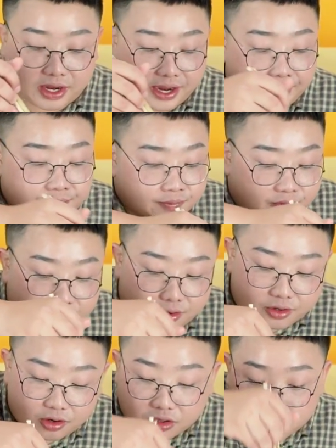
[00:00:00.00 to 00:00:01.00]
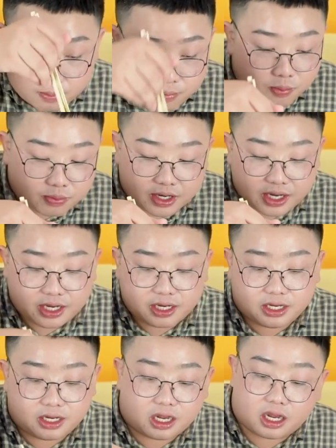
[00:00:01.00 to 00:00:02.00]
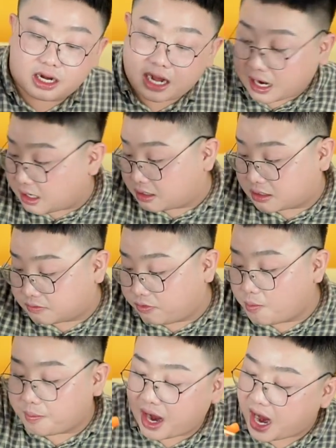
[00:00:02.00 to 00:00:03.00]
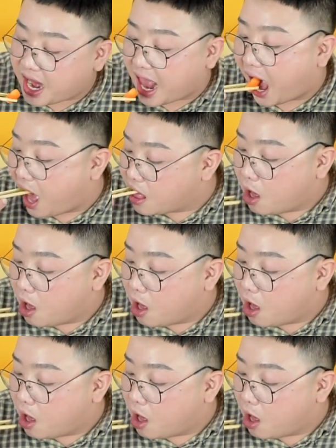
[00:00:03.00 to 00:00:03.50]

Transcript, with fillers: nè, rồi có tteokbokki uh, lắc phô mai nè,